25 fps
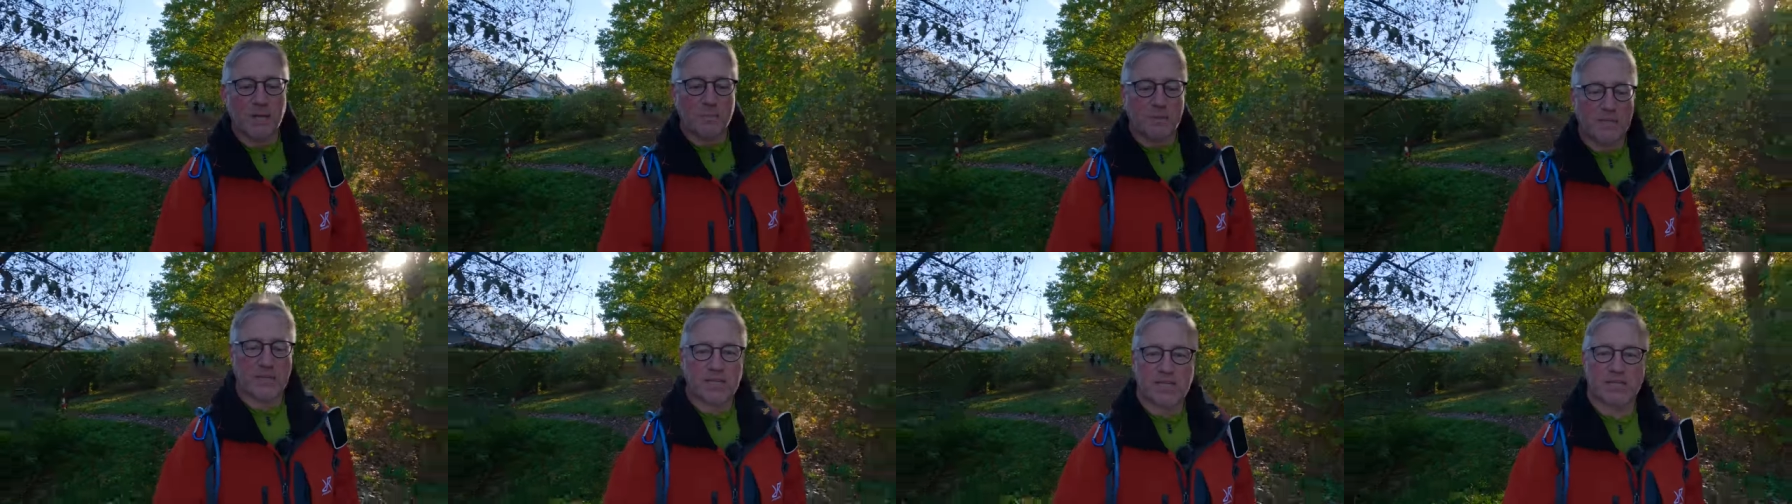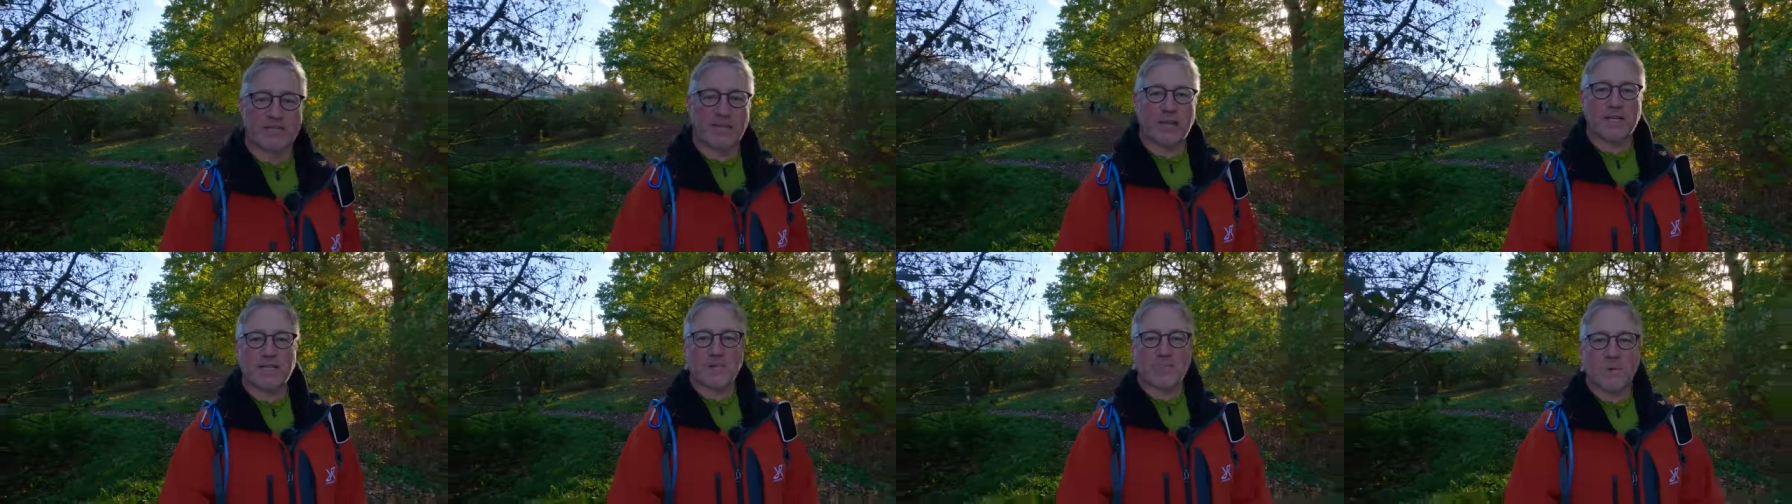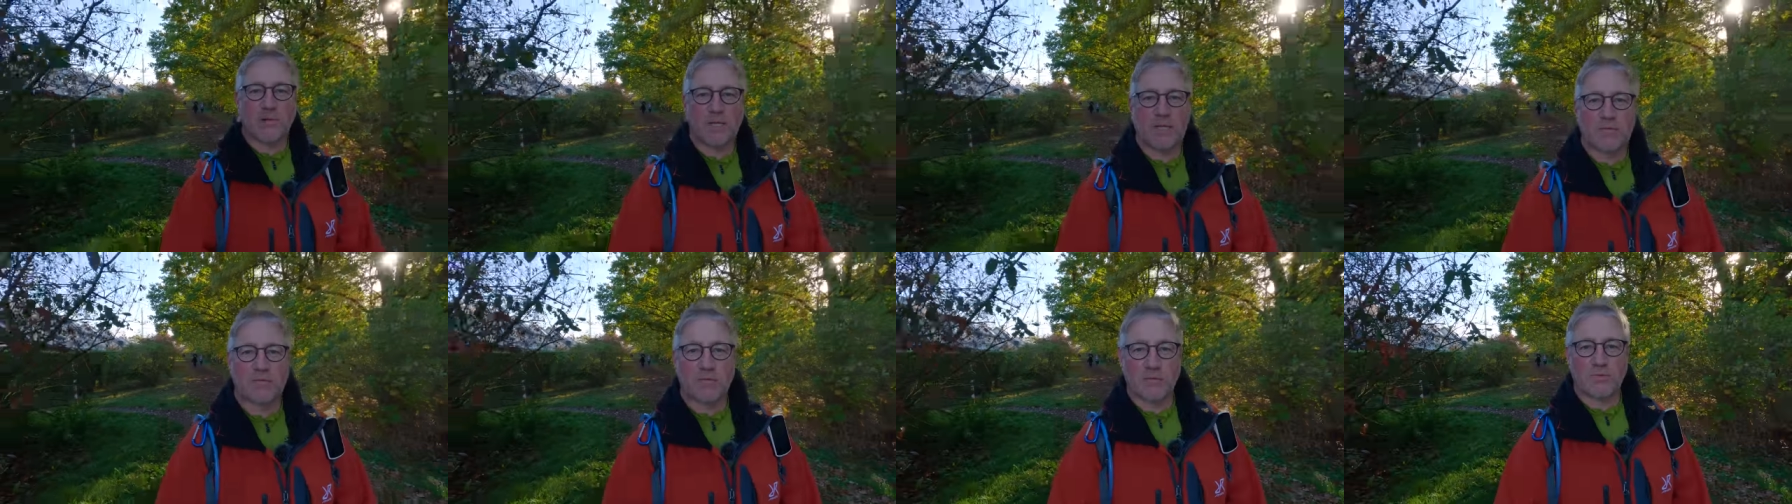Das zweite
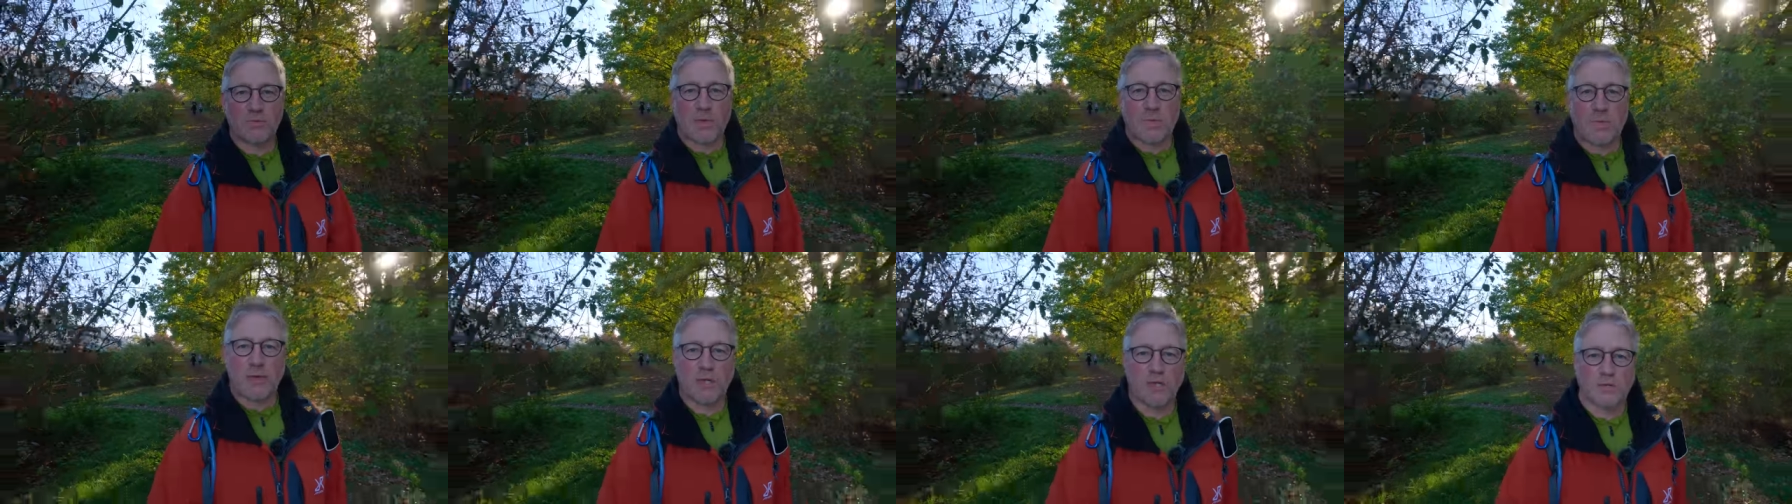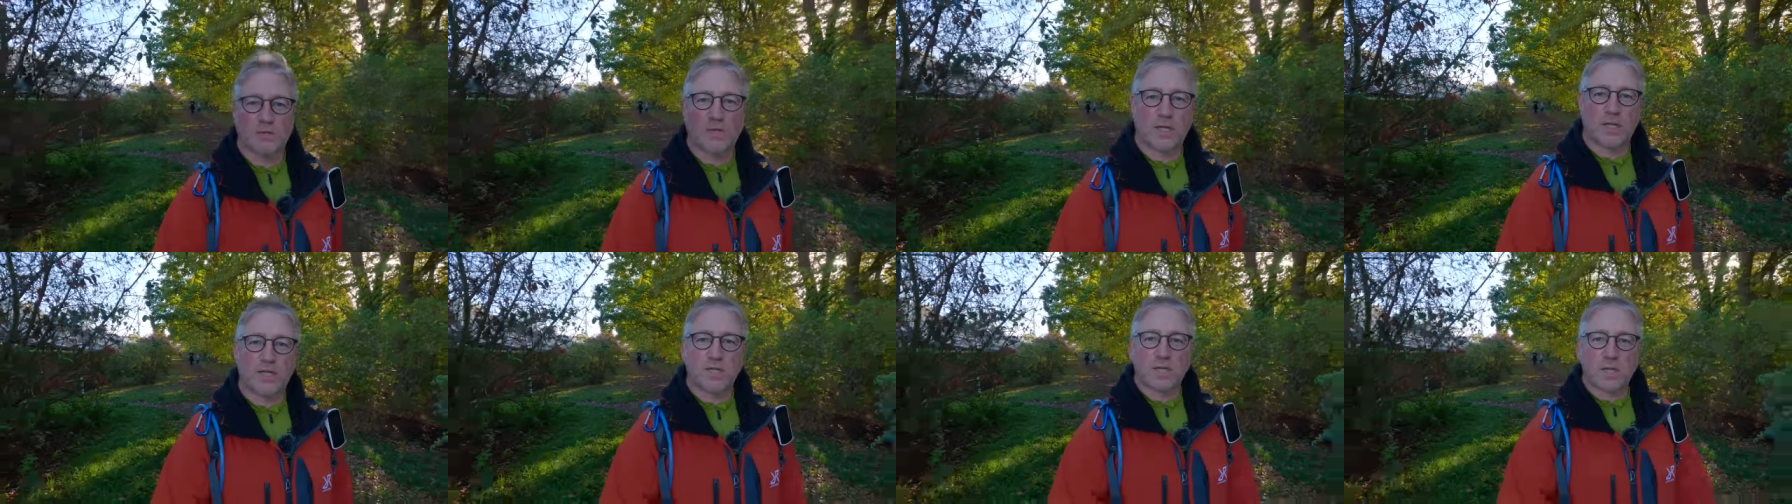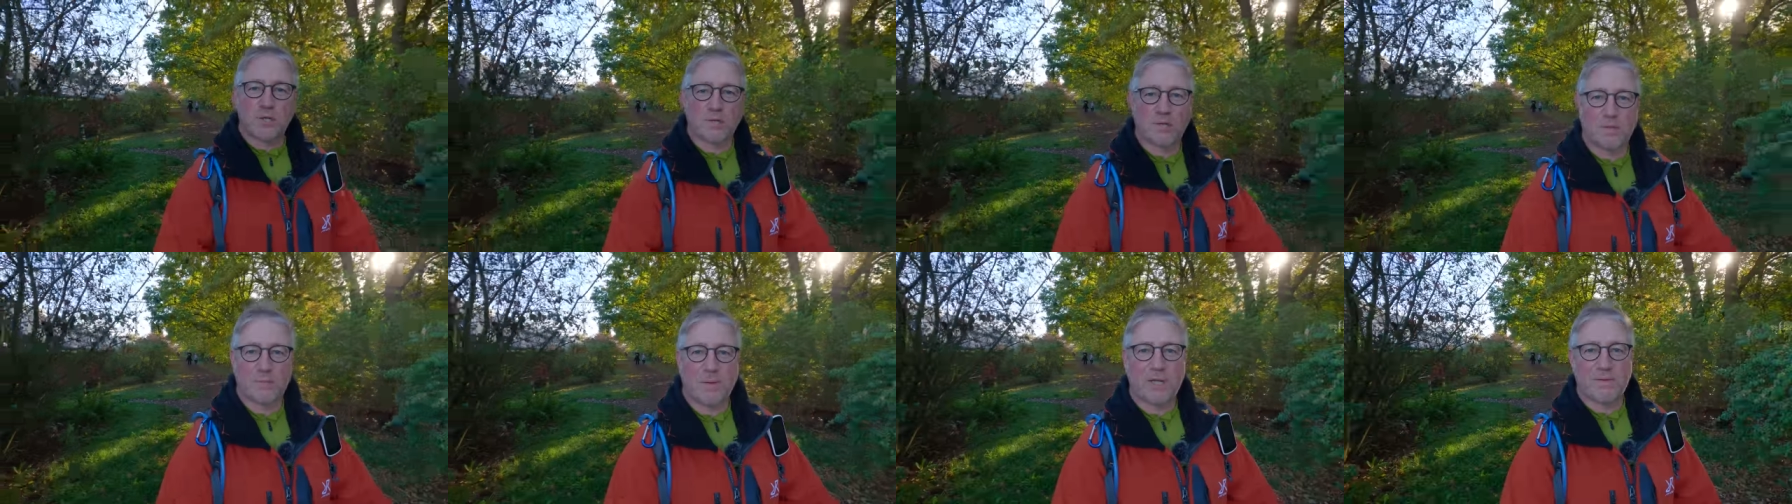Mal jetzt auf einer
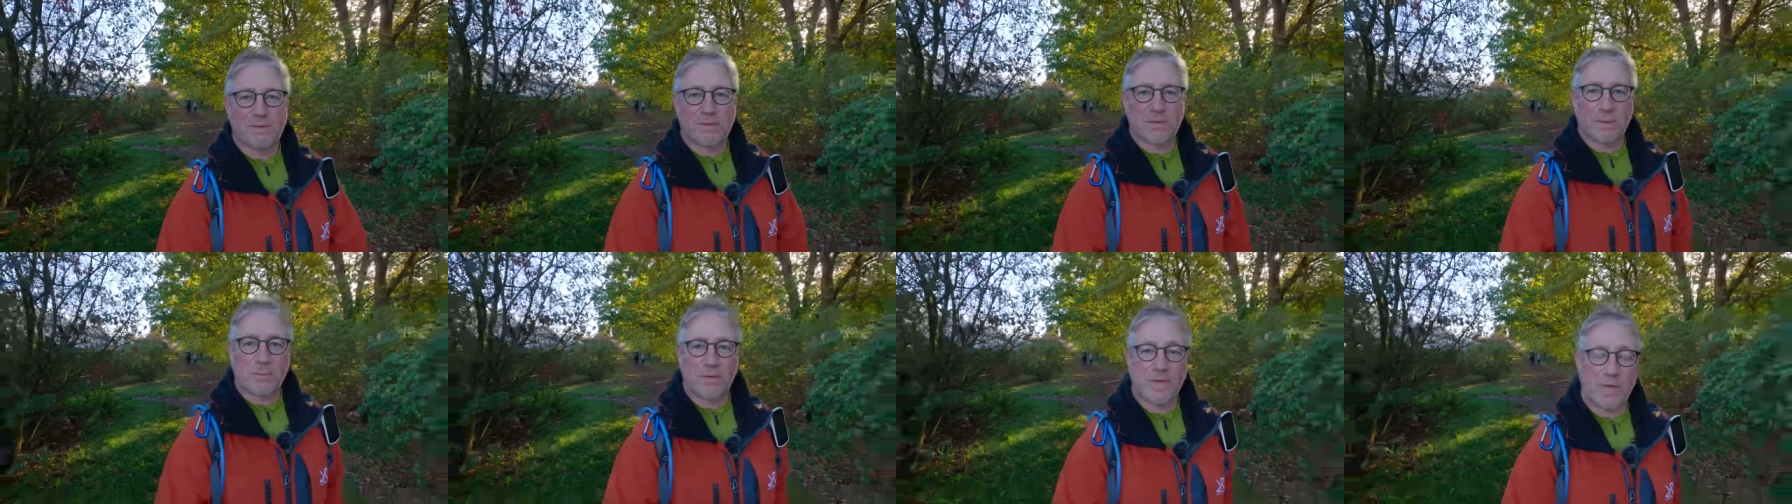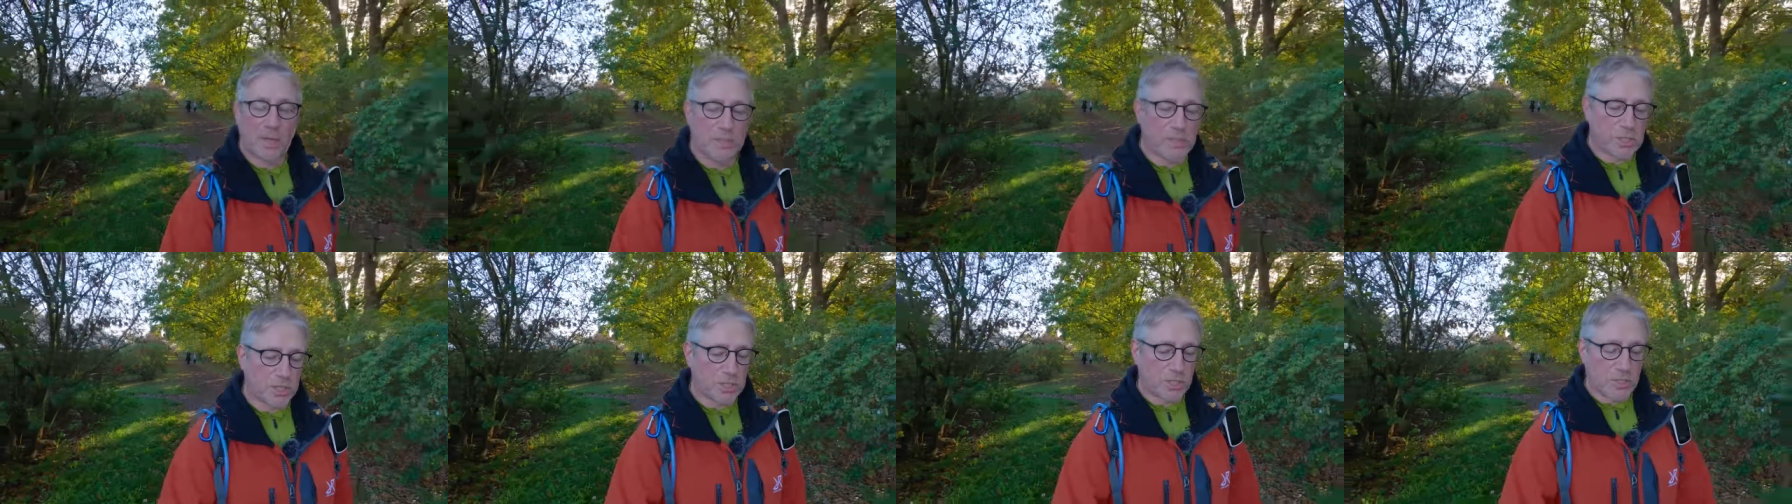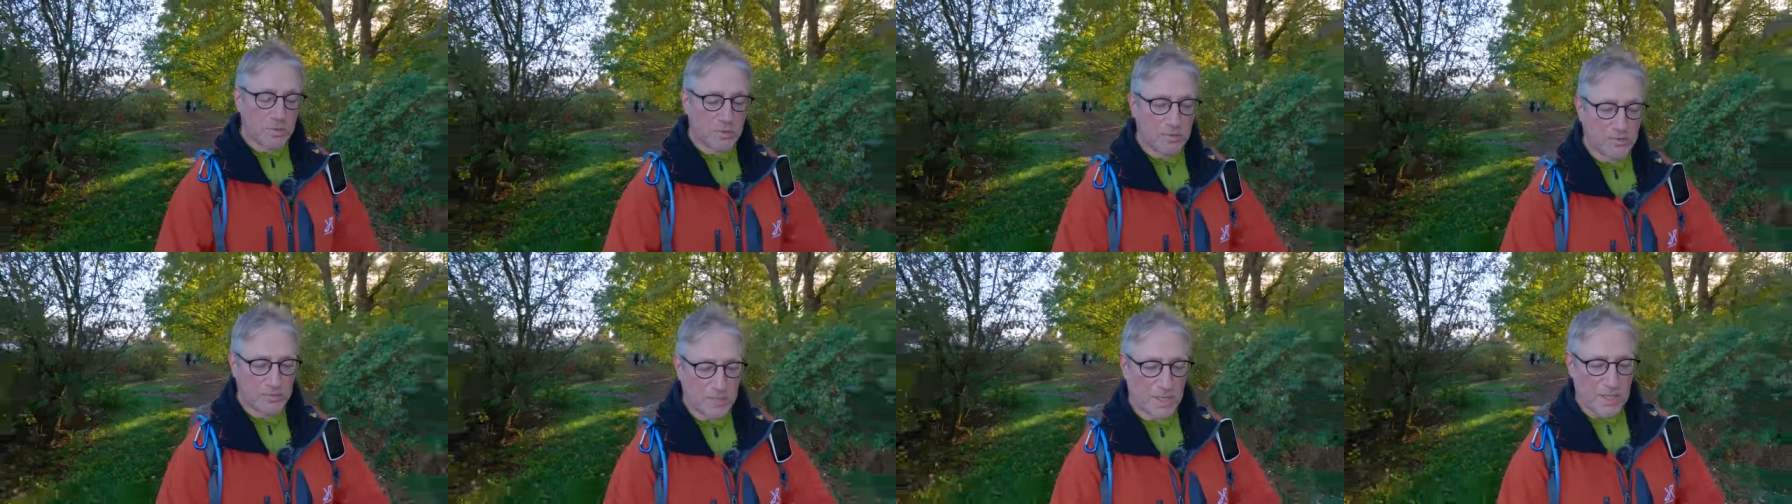Marschveranstaltung im Mai war ja Megamarsch
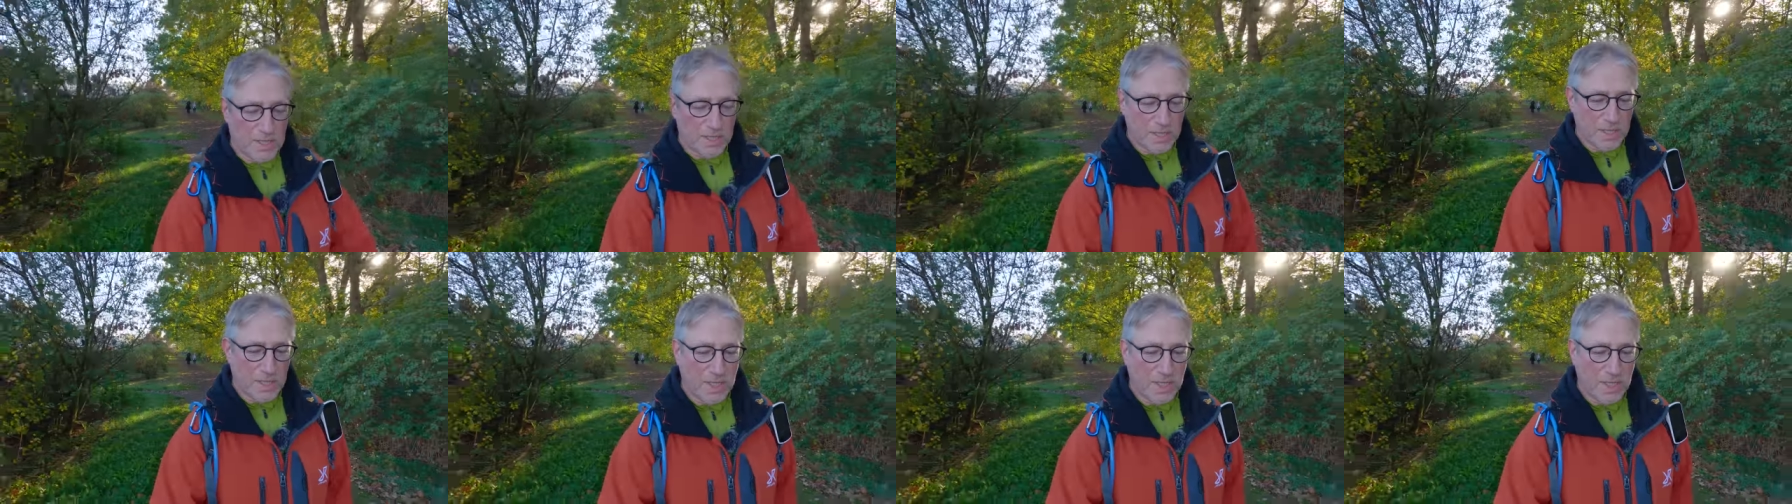Hannover.